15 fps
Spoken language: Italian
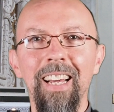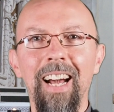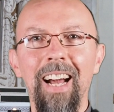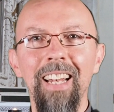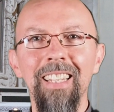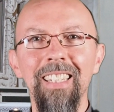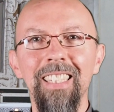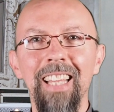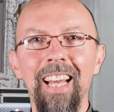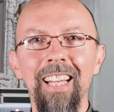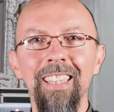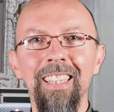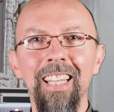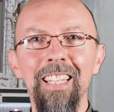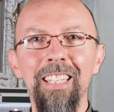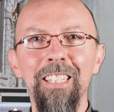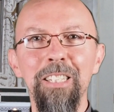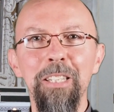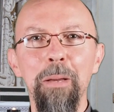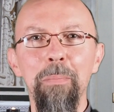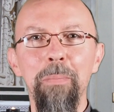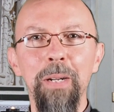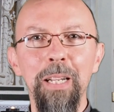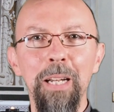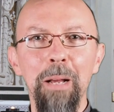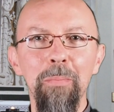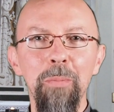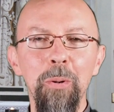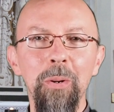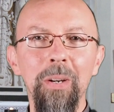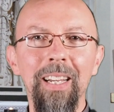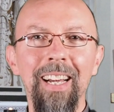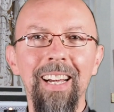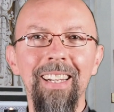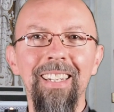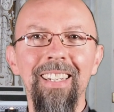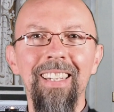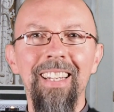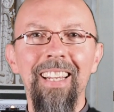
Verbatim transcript: All'istante gli si aprì la bocca